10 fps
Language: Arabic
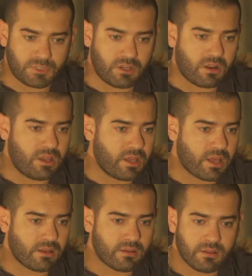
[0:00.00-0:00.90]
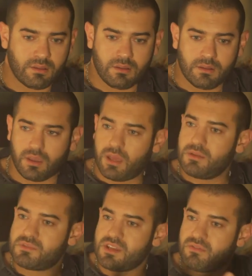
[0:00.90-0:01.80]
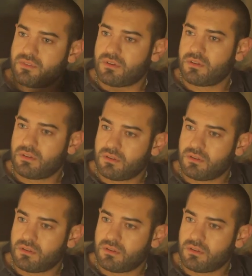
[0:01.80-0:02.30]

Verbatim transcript: جرى ايه يعني كاني مسافر